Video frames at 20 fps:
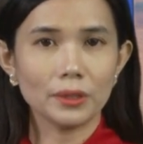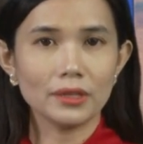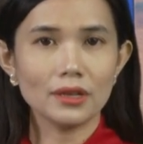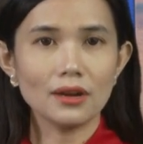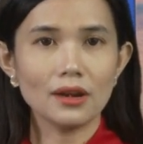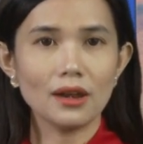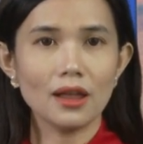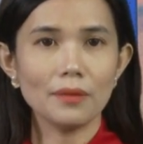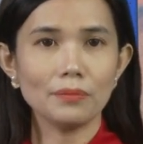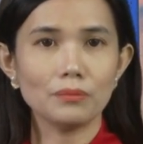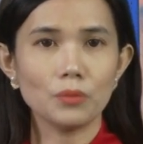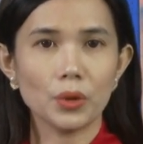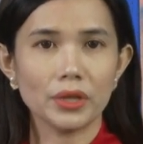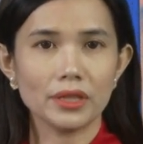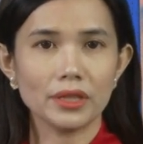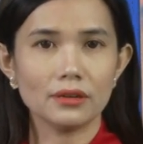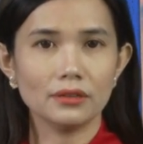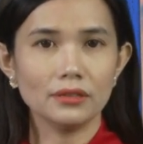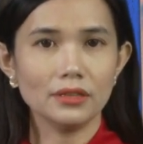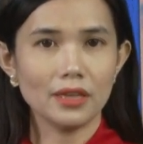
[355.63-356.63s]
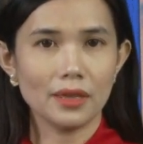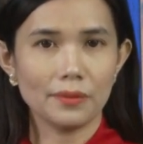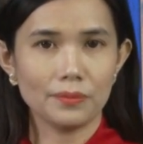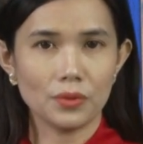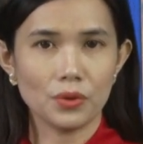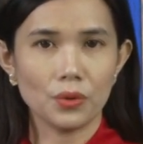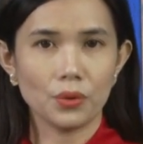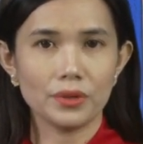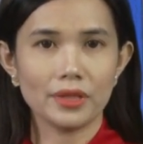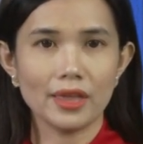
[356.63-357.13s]
chức lớp bồi dưỡng nghiệp
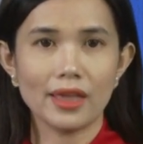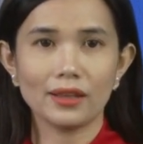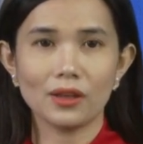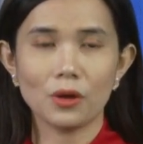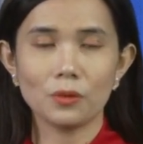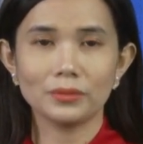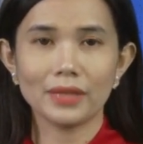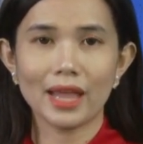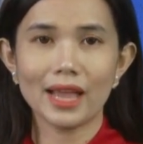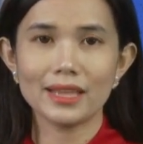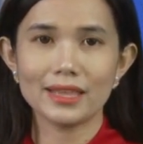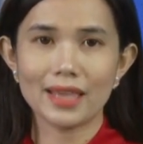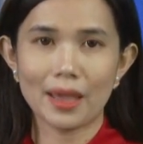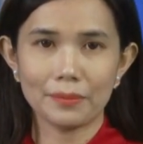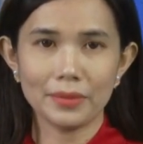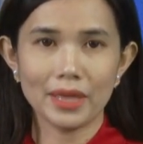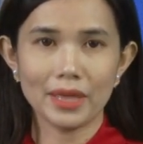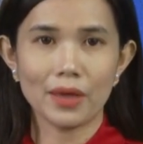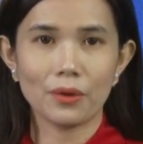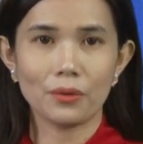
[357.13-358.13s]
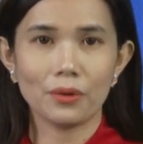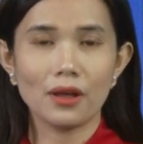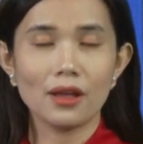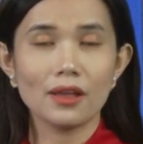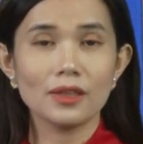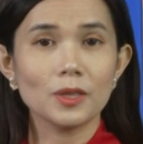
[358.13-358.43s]
vụ về công tác giảm nghèo